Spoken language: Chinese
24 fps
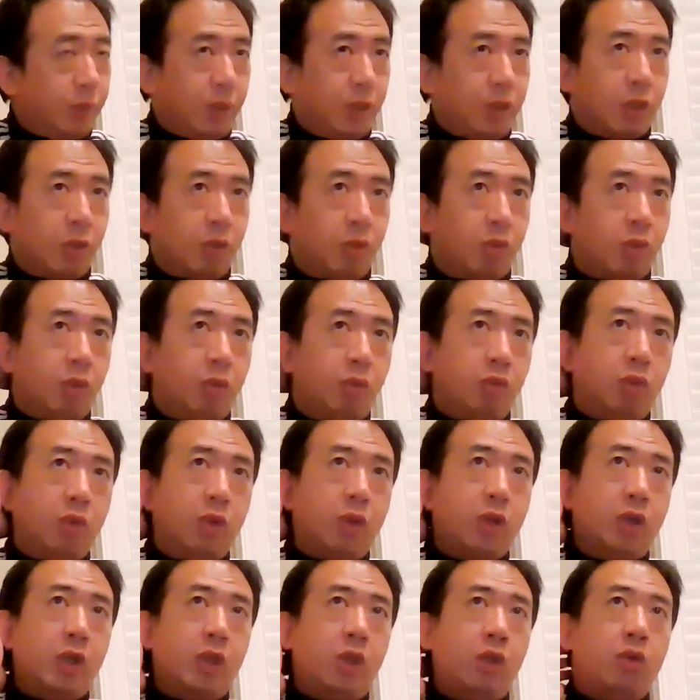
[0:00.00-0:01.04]
你像伦
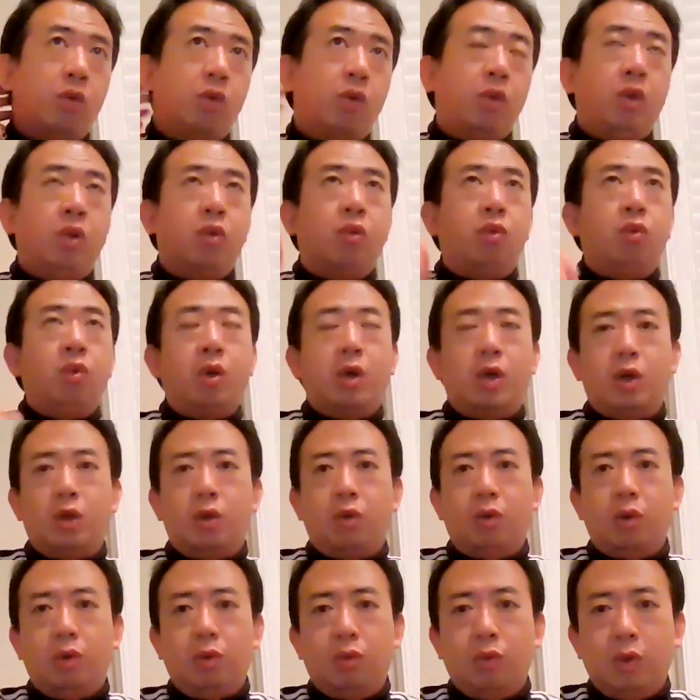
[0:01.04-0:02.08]
敦和纽纽约和
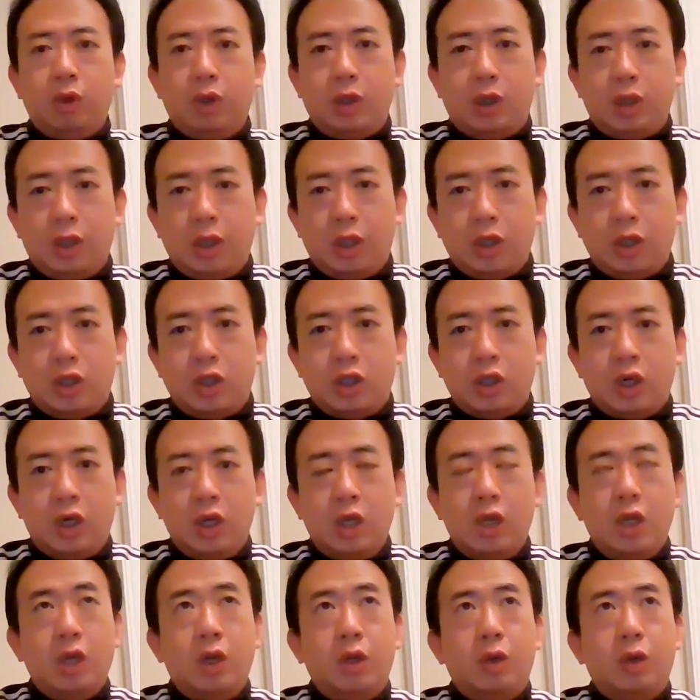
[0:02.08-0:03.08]
伦敦肯定是